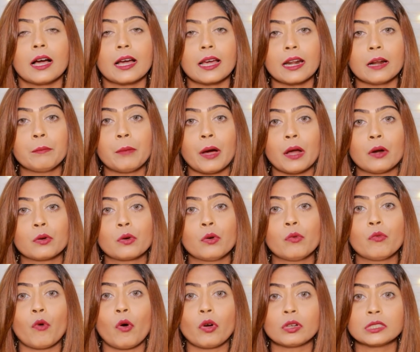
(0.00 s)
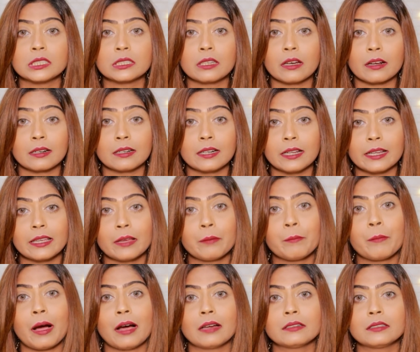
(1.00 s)
अगर आप बालों को वॉश करने के
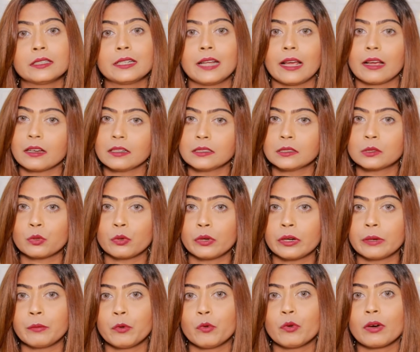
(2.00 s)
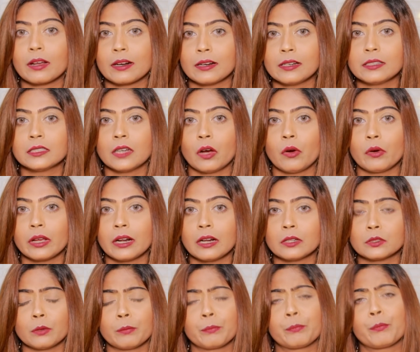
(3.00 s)
बाद टेंगल्स को रिमूव करने जाओगे ना
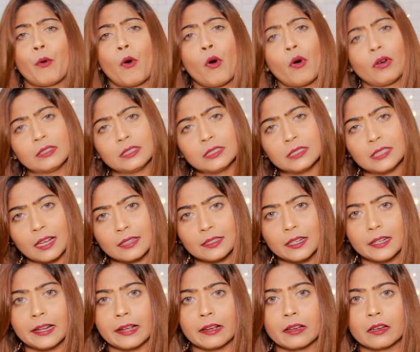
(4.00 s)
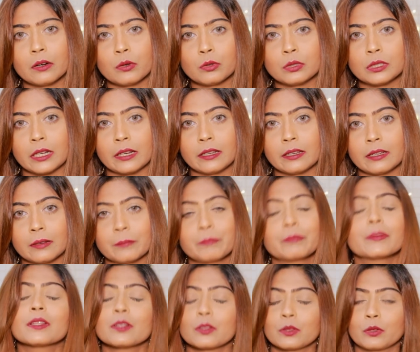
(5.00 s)
तो बहुत ही ज़्यादा टेंगल हो जाएंगे
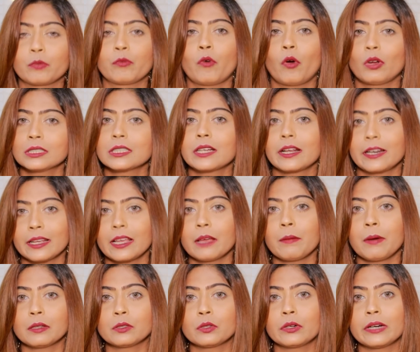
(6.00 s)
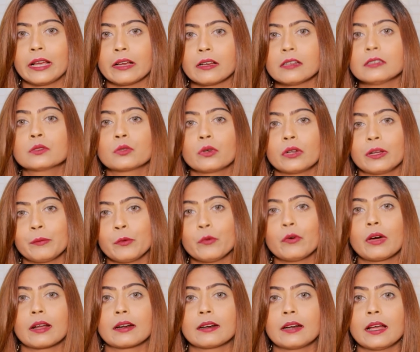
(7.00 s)
तो वॉश करने के बाद तो टैंगल्स को रिमूव
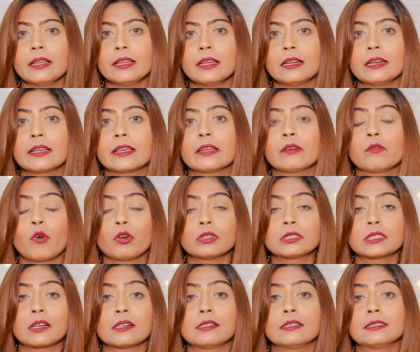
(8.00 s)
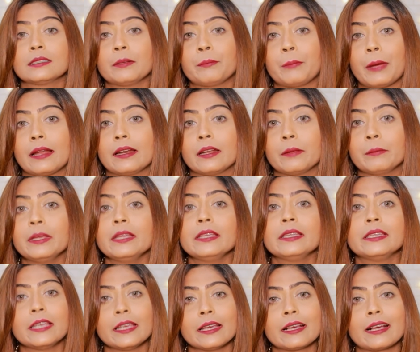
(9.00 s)
करना ही है लेकिन वॉश करने से पहले भी
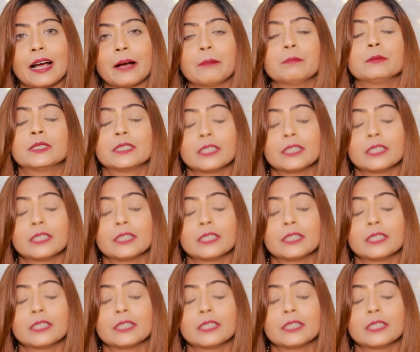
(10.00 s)
ये काम